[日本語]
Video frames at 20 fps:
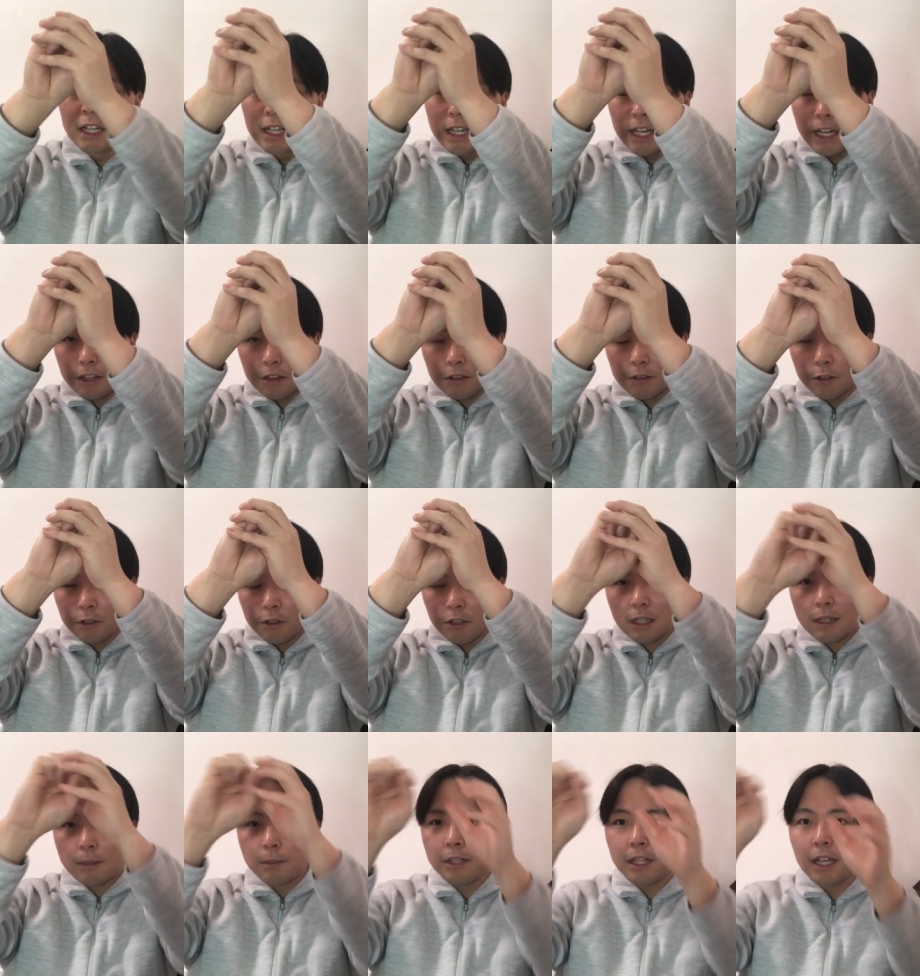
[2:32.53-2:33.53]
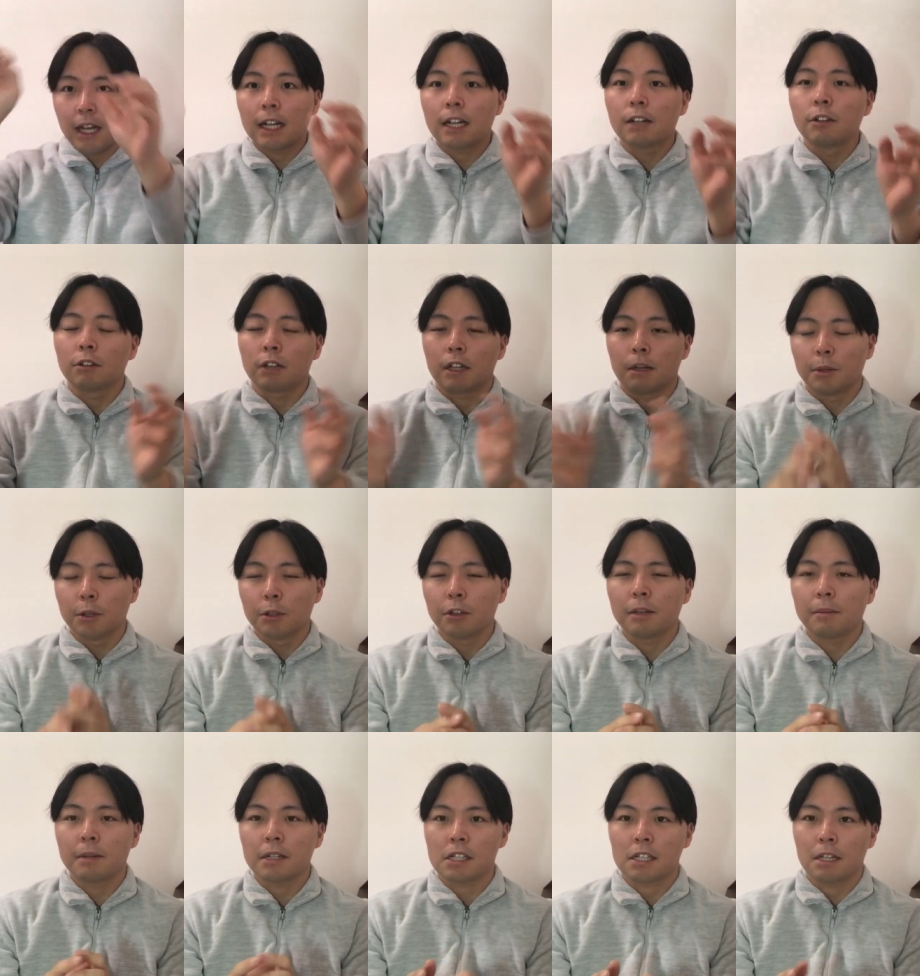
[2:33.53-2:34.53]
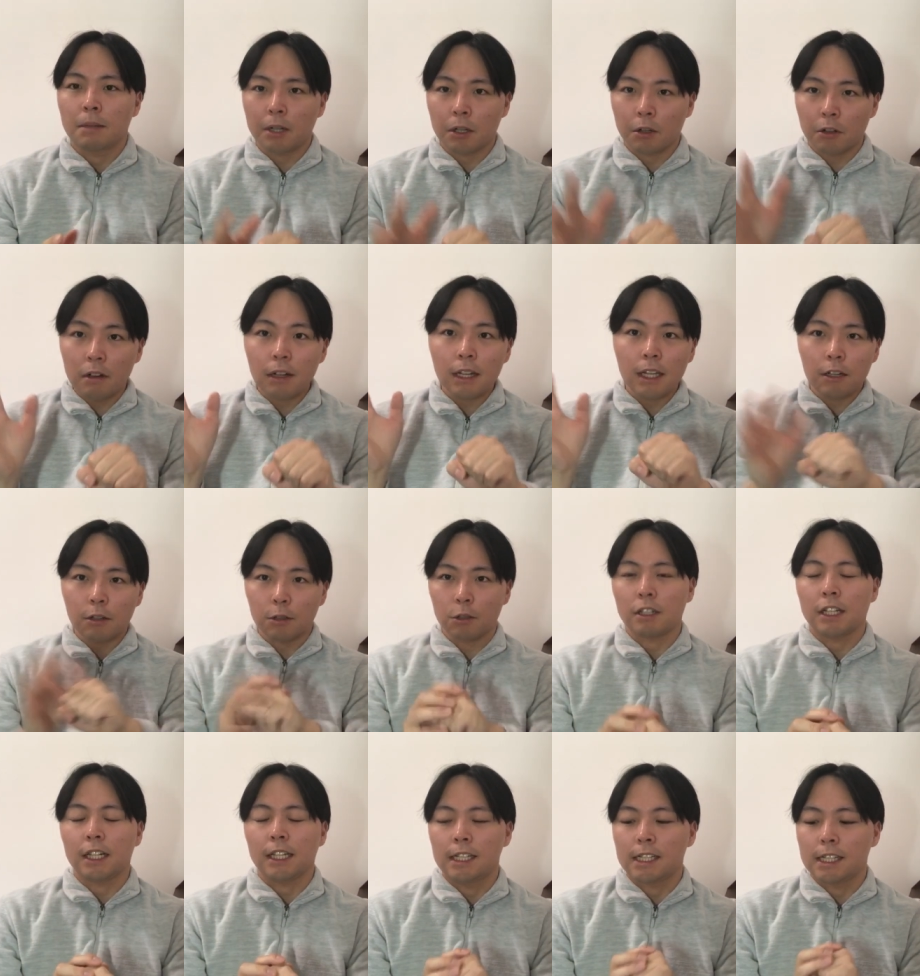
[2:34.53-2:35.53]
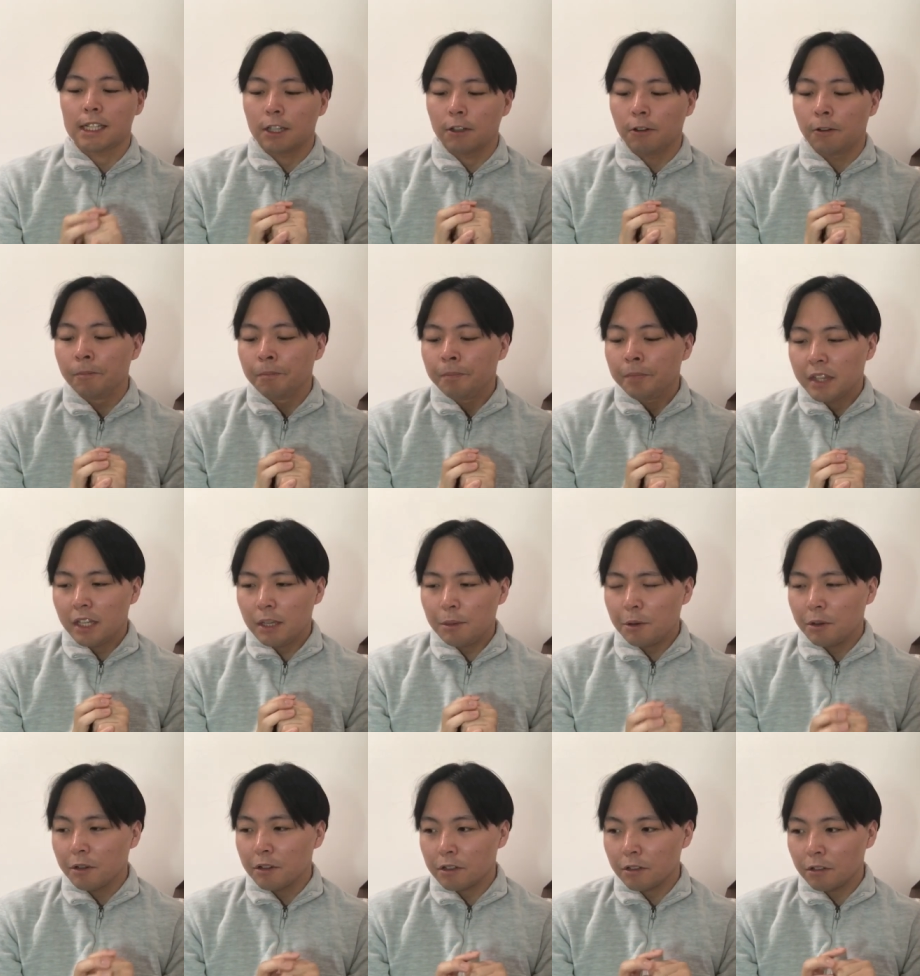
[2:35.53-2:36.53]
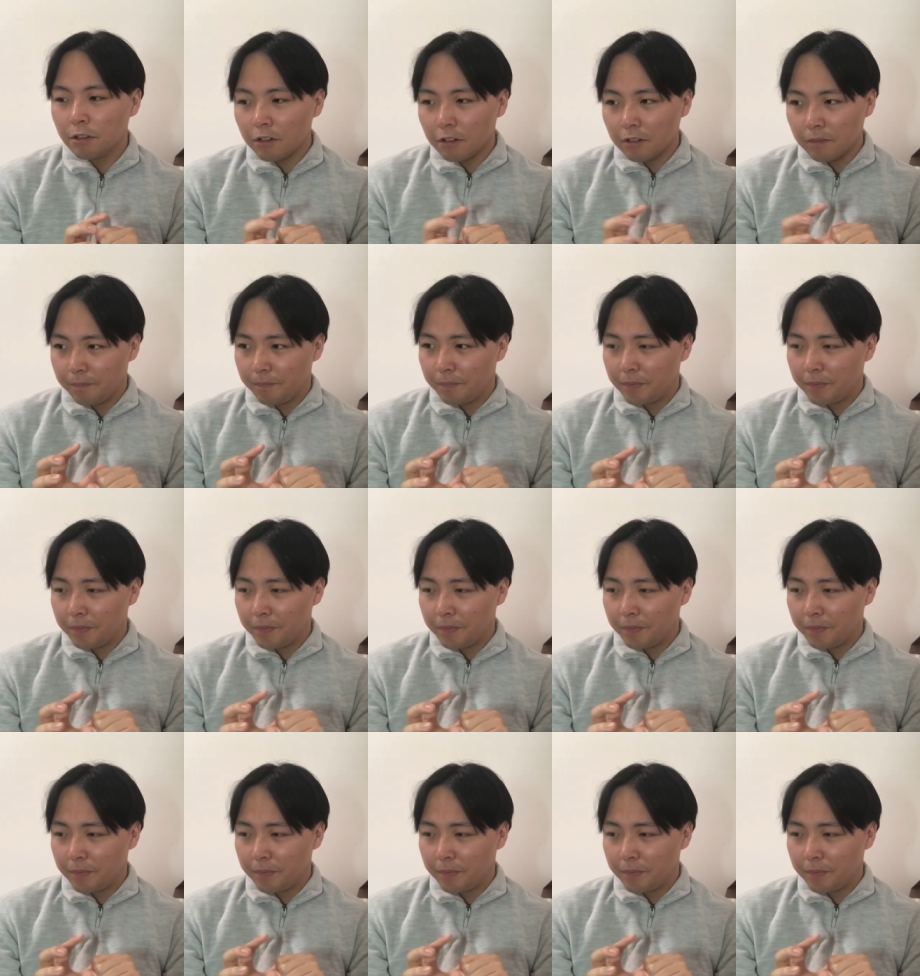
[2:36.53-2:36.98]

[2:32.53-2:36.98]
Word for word: えっと、ユタボンにアカウントが戻りましたまあこれはいいことなんですけどでもその